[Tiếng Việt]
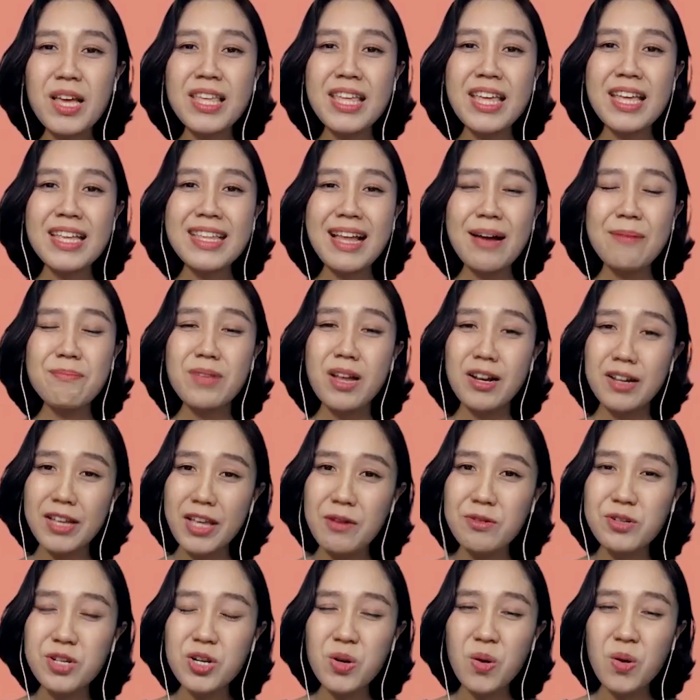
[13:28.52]
cho chị Tâm thật
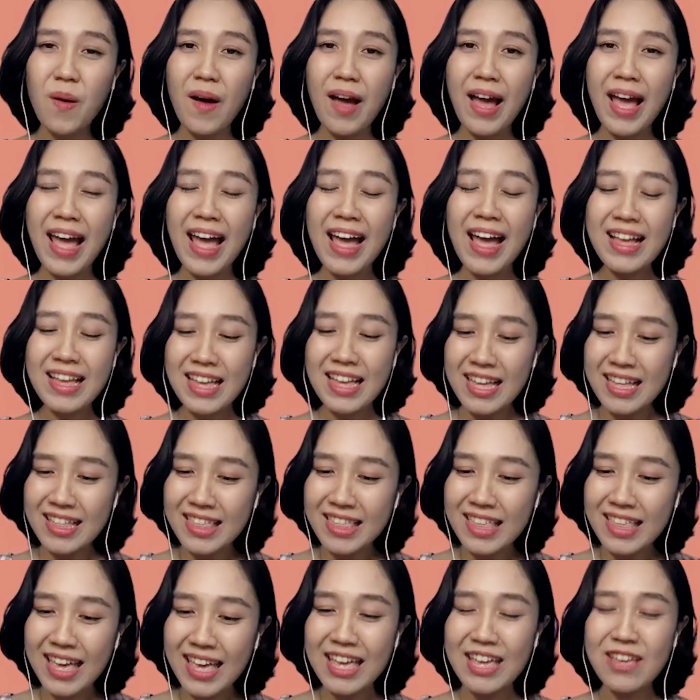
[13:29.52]
nhiều sức khỏe
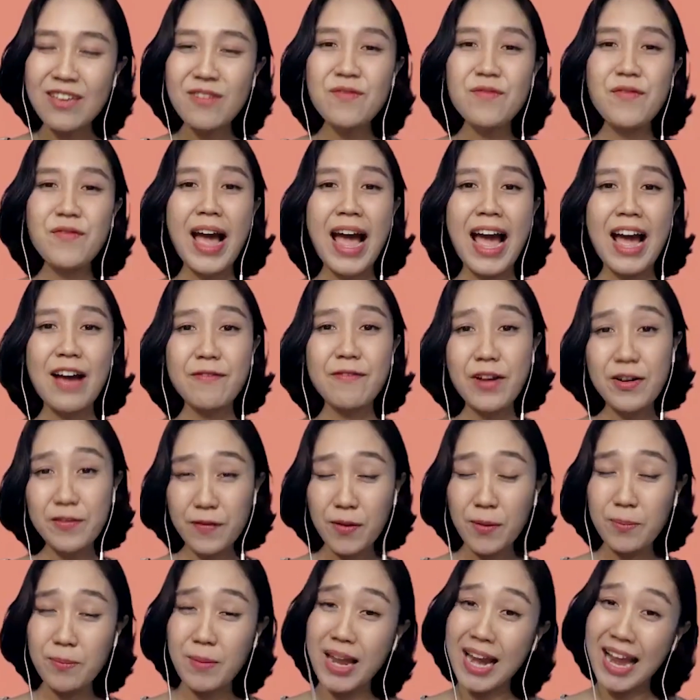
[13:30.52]
chị và văn
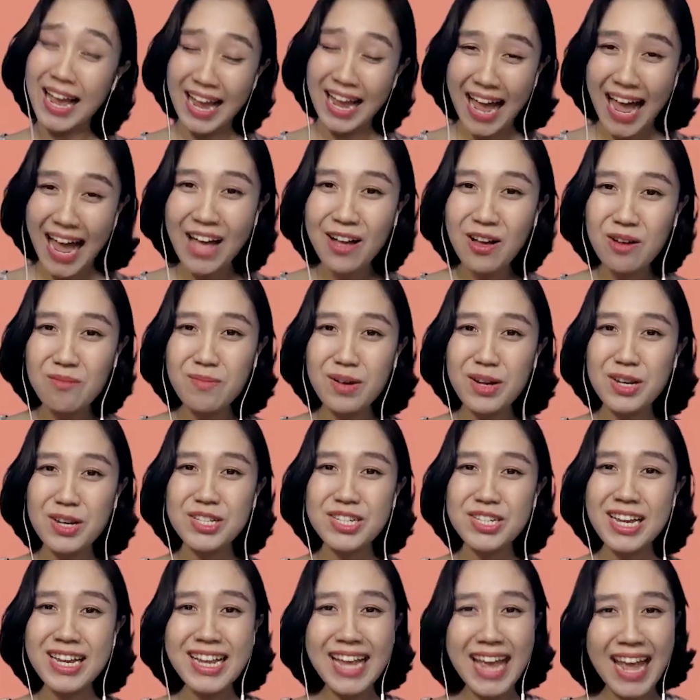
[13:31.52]
phòng đại lạc 2 của mình
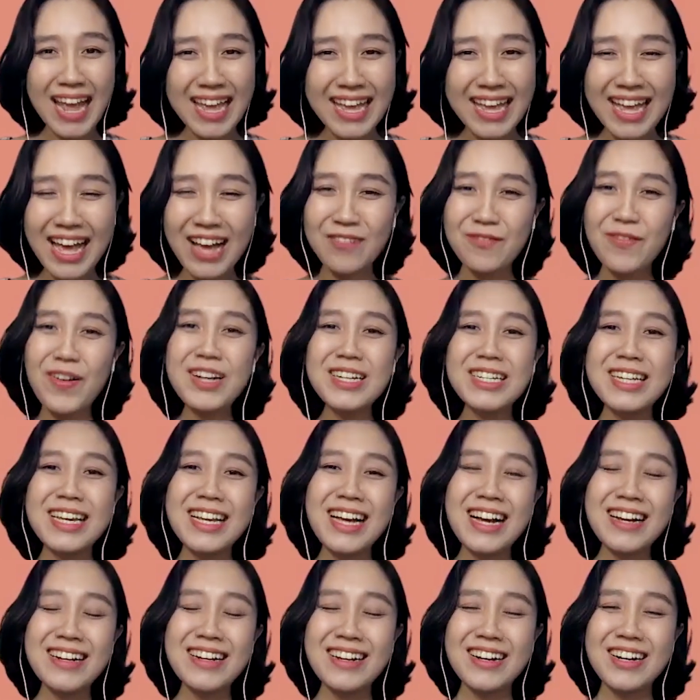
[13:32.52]
sẽ ngày càng phát triển
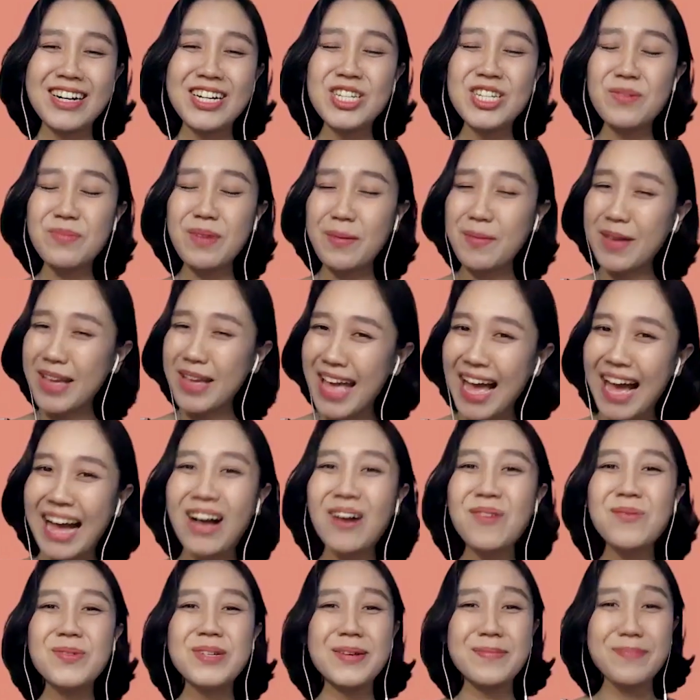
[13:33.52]
hơn nữa trong năm
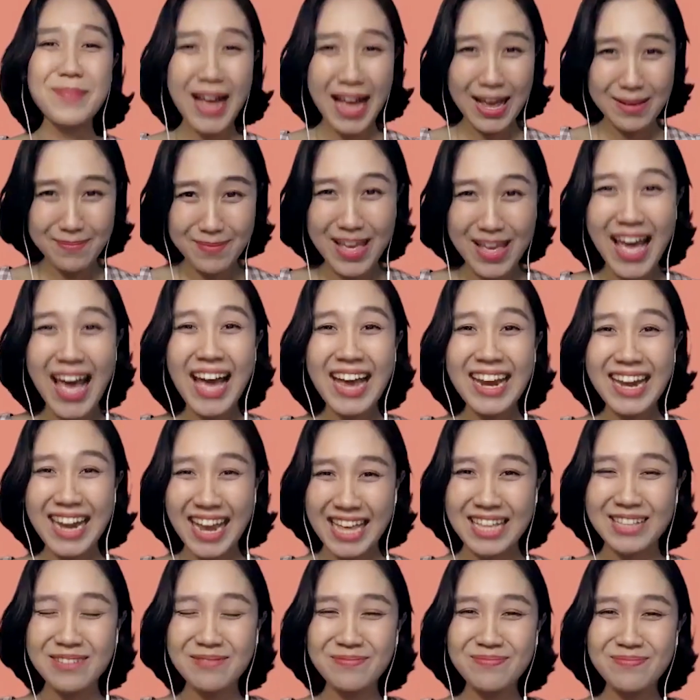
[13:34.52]
2022
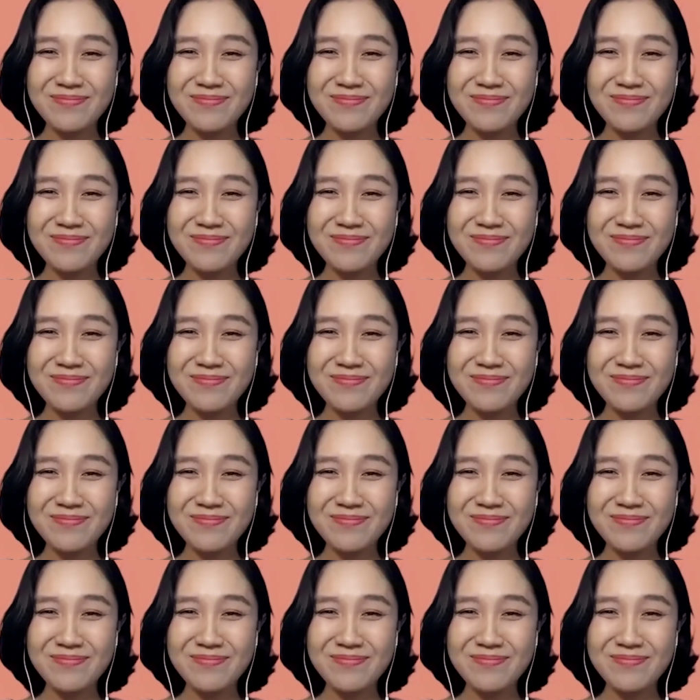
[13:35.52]
này.